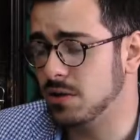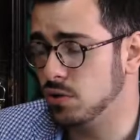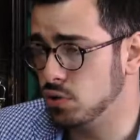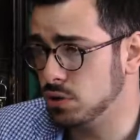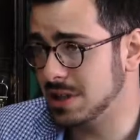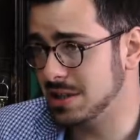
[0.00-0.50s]
in
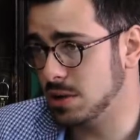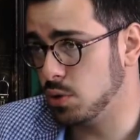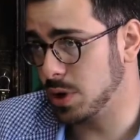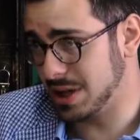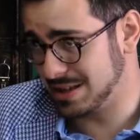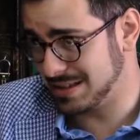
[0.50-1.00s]
tutta
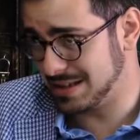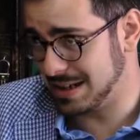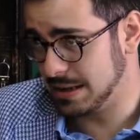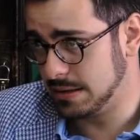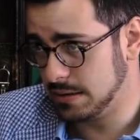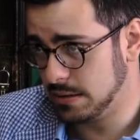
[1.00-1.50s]

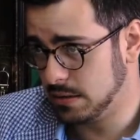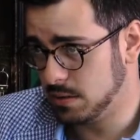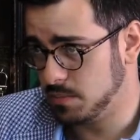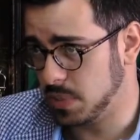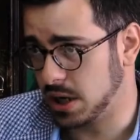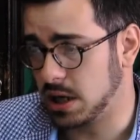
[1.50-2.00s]
sicurezza
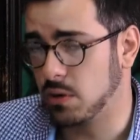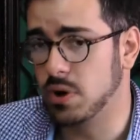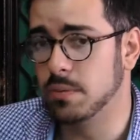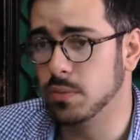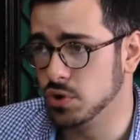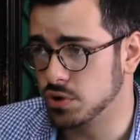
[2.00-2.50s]
perché
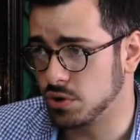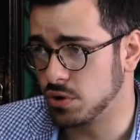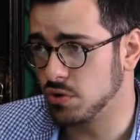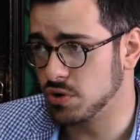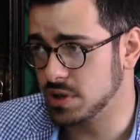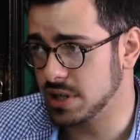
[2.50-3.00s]
quel
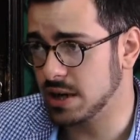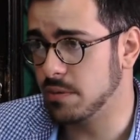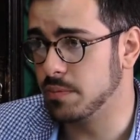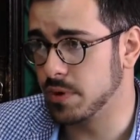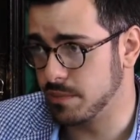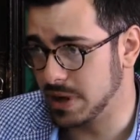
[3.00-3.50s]
mostro non sia
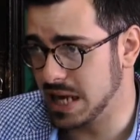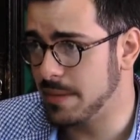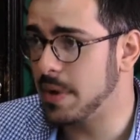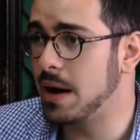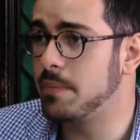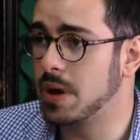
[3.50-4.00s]
un
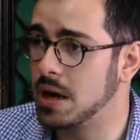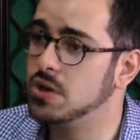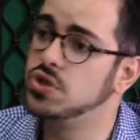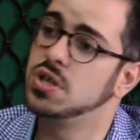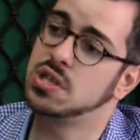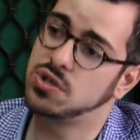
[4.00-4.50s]
problema per le
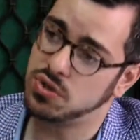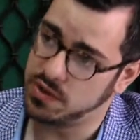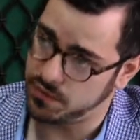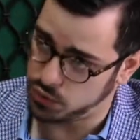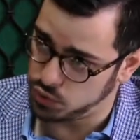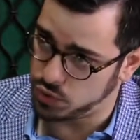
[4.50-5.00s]

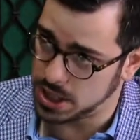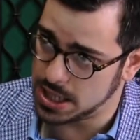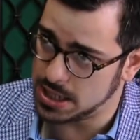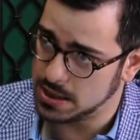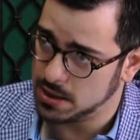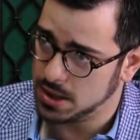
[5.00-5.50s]
generazioni future,
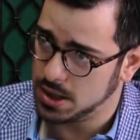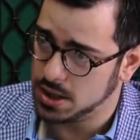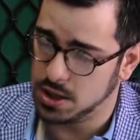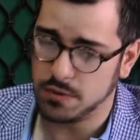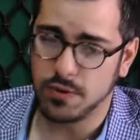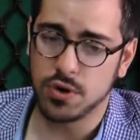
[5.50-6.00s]

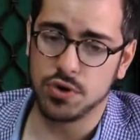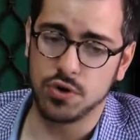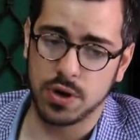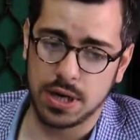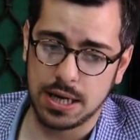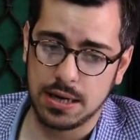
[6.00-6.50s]
eh. io
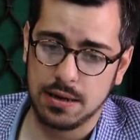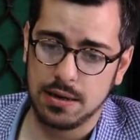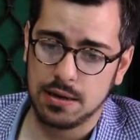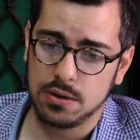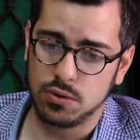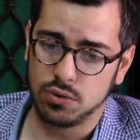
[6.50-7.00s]
voglio che
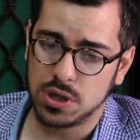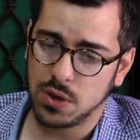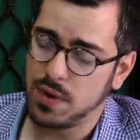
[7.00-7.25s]
tutte